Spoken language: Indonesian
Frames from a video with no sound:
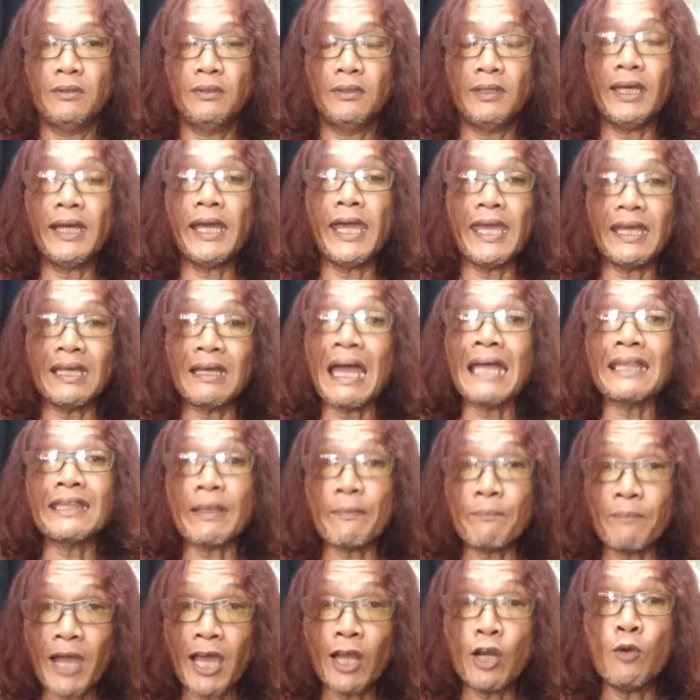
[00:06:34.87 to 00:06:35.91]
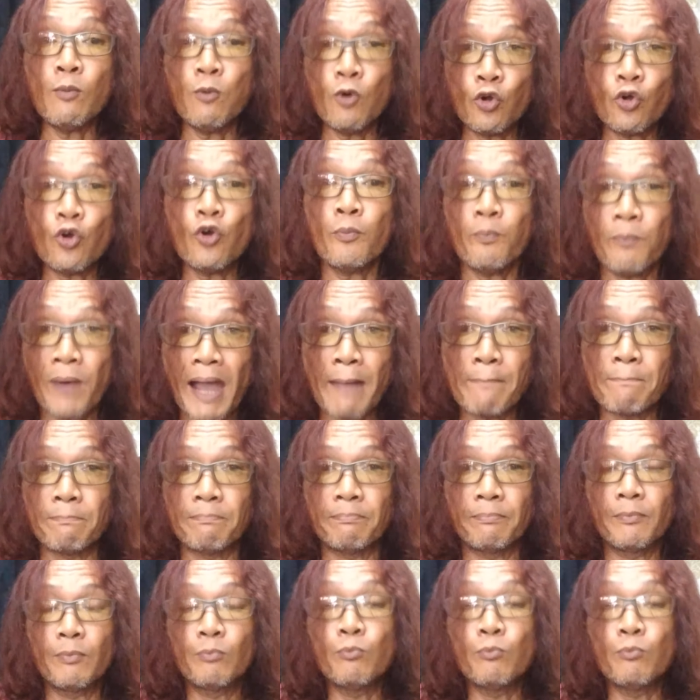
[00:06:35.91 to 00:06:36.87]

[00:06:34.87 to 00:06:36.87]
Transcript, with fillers: Nanggai ah, tambah lo buku bam,